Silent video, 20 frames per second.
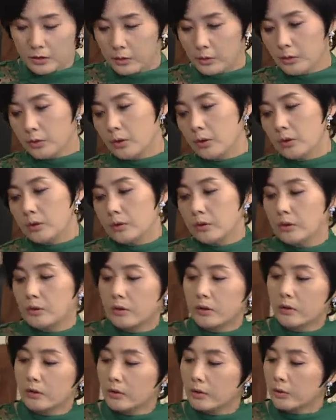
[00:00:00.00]
그리고
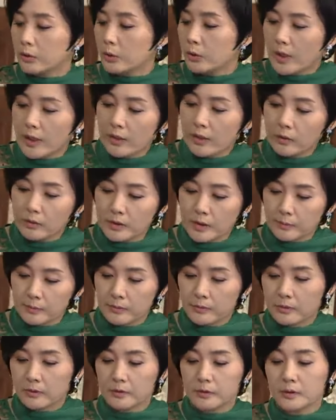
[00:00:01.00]
유아영
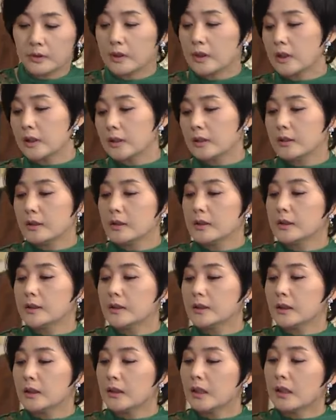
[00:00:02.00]
제품 건은 이
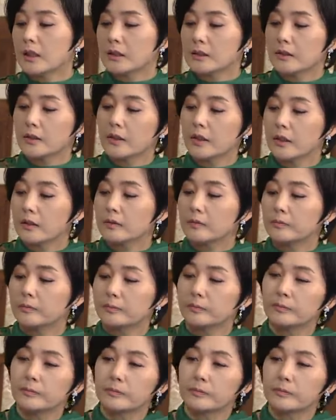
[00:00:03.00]
실장이 알아서 해.